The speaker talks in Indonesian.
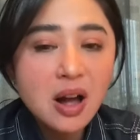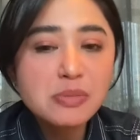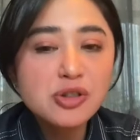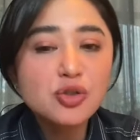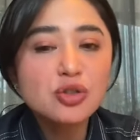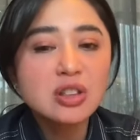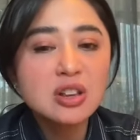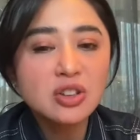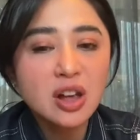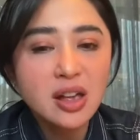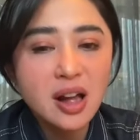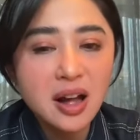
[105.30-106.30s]
habis syuting
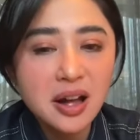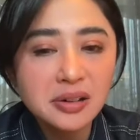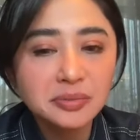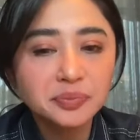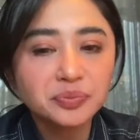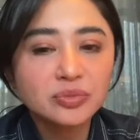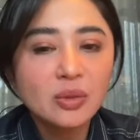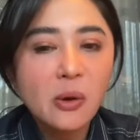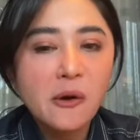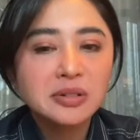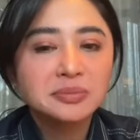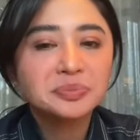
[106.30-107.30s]
sayang
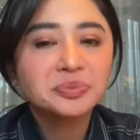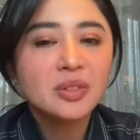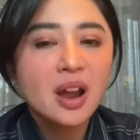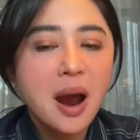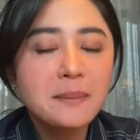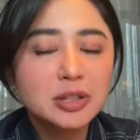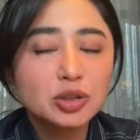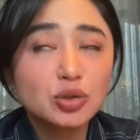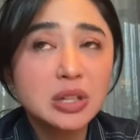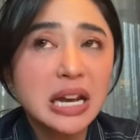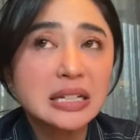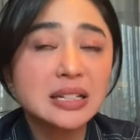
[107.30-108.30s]

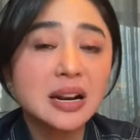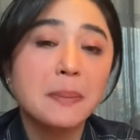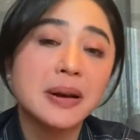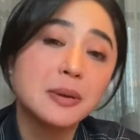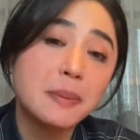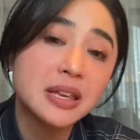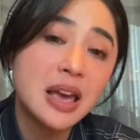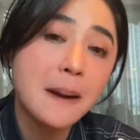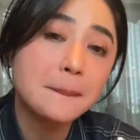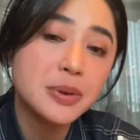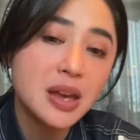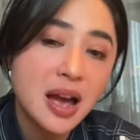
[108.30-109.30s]
habis syuting acara pagi-pagi
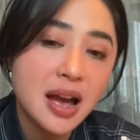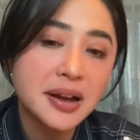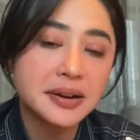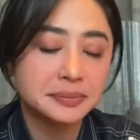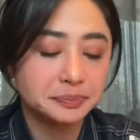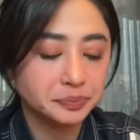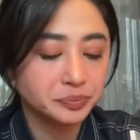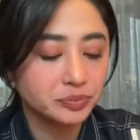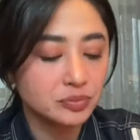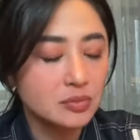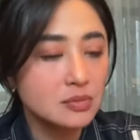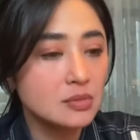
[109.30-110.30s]
ambiar
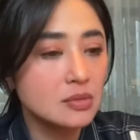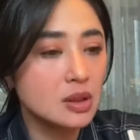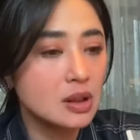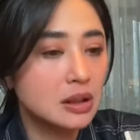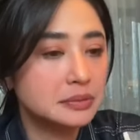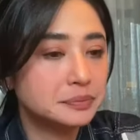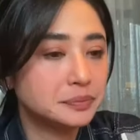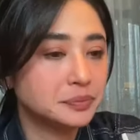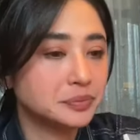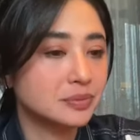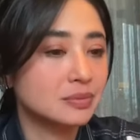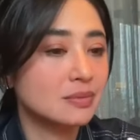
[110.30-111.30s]
oh